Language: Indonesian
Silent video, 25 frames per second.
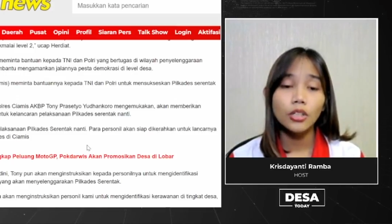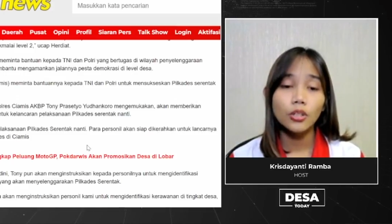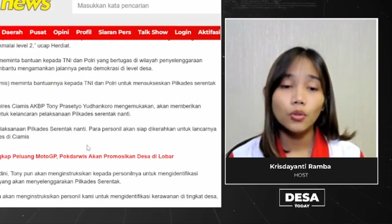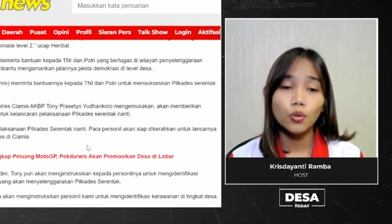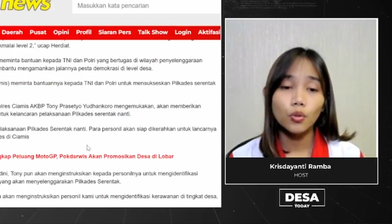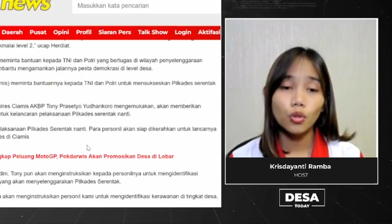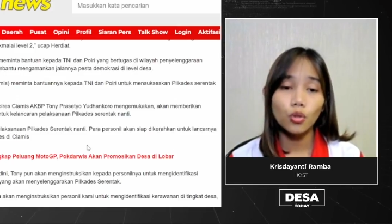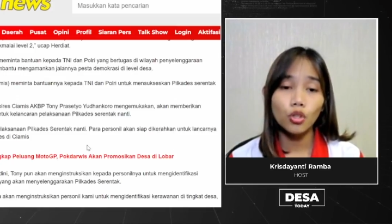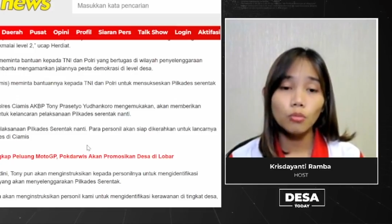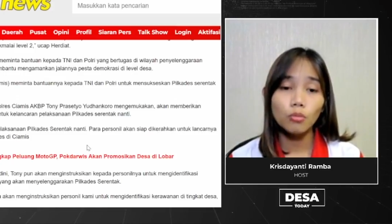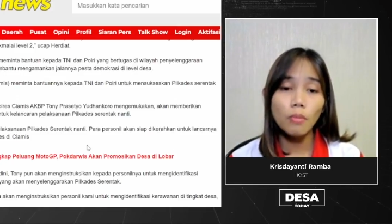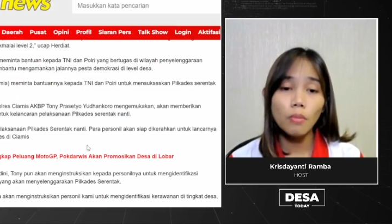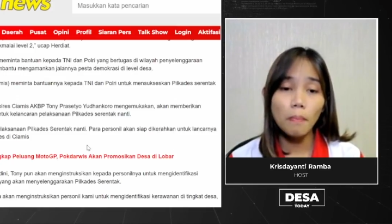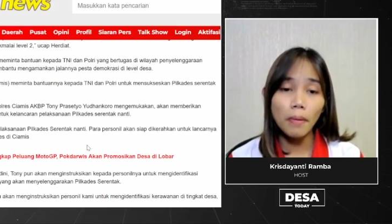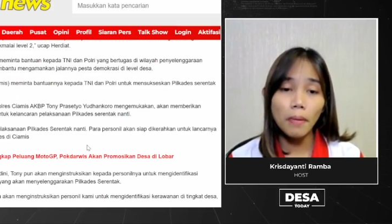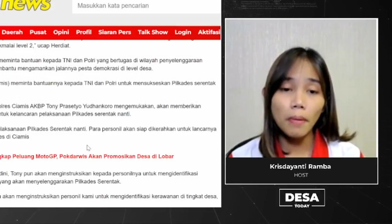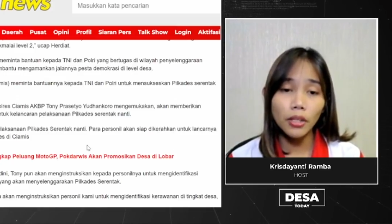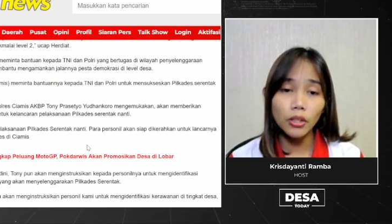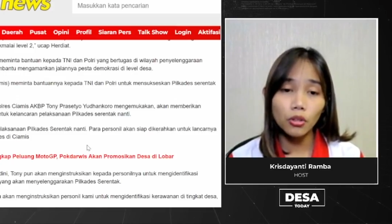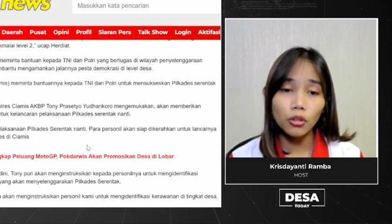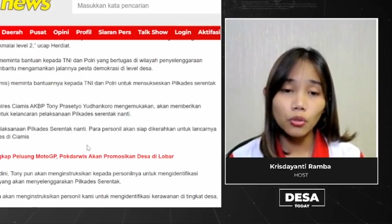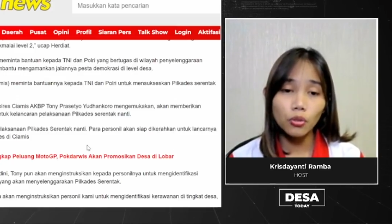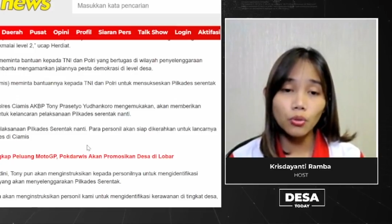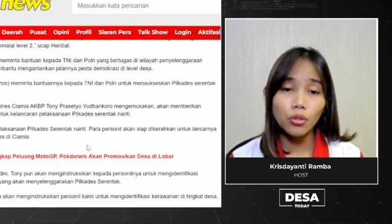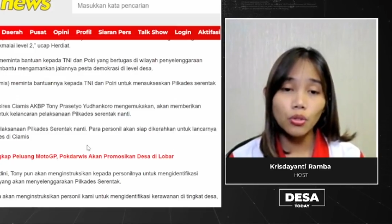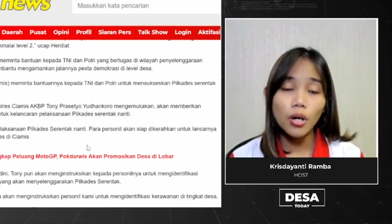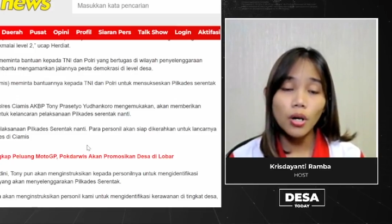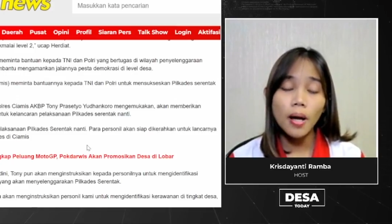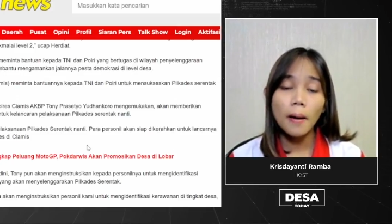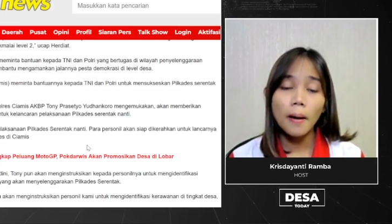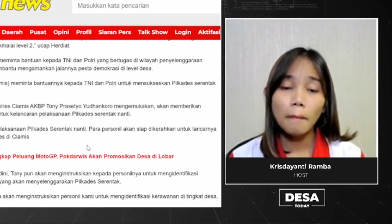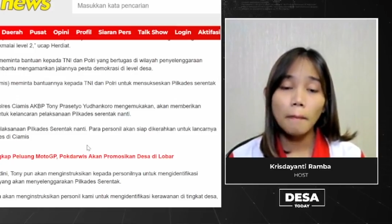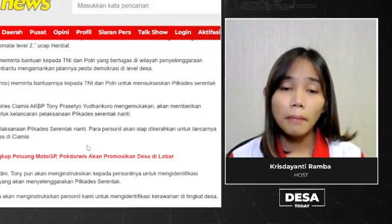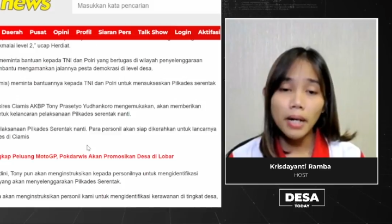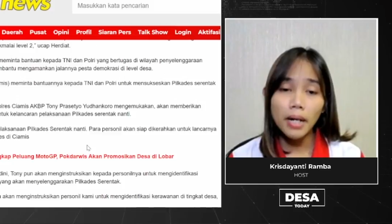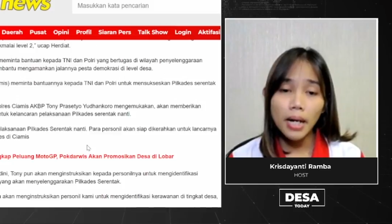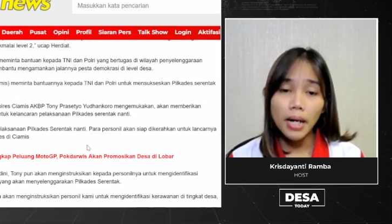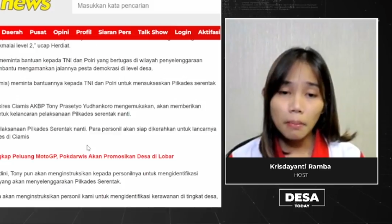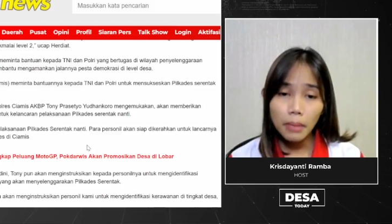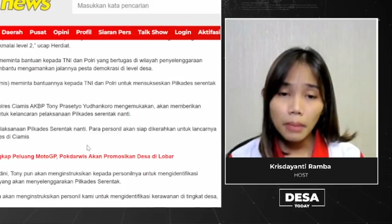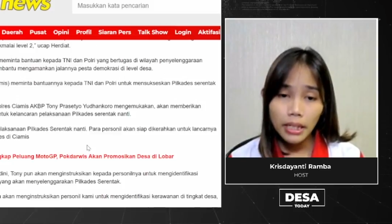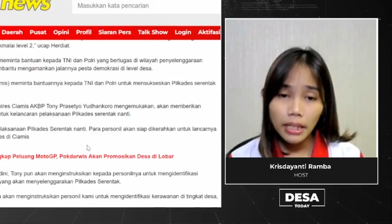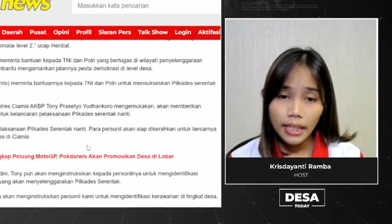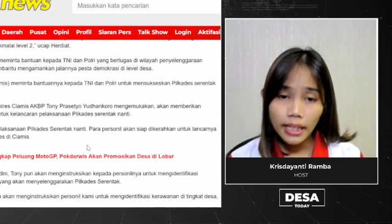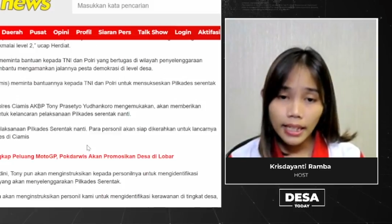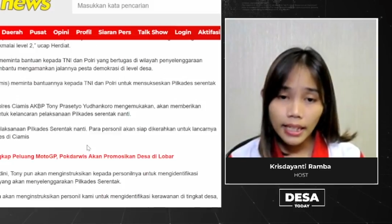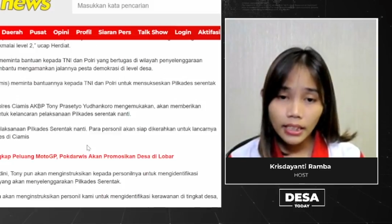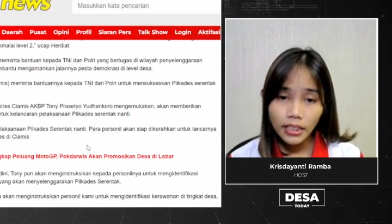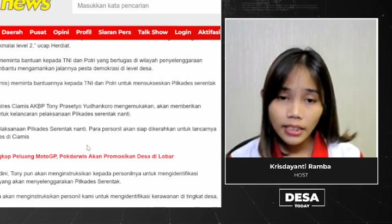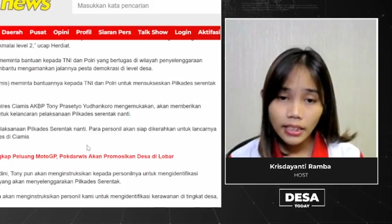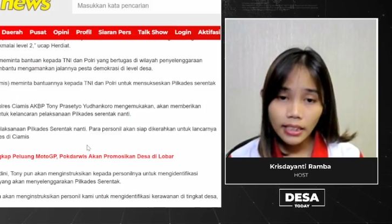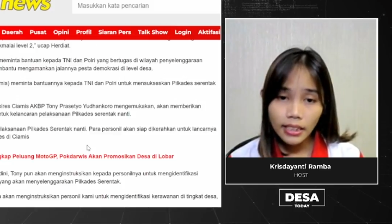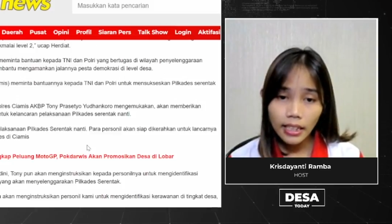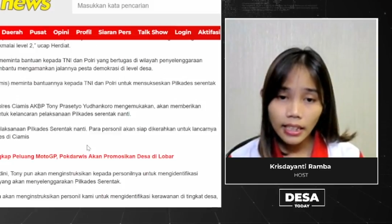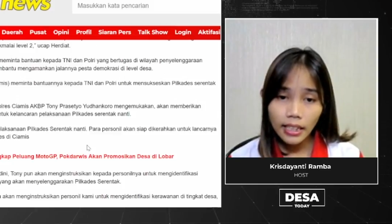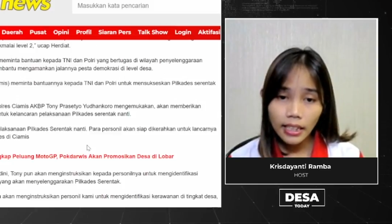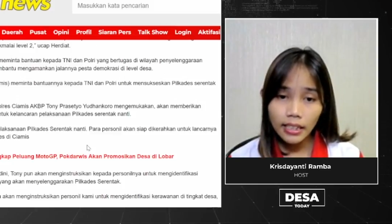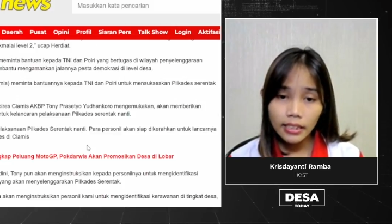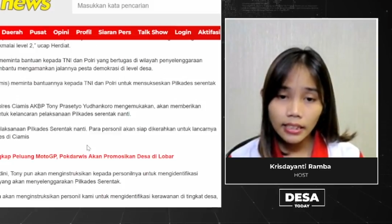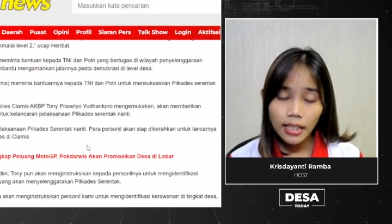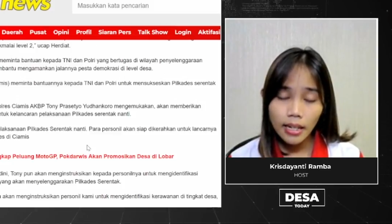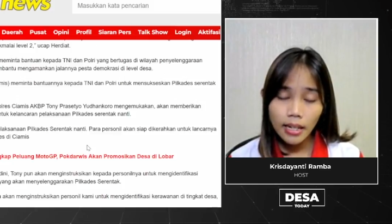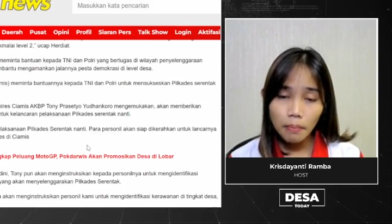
untuk membantu mengamankan jalannya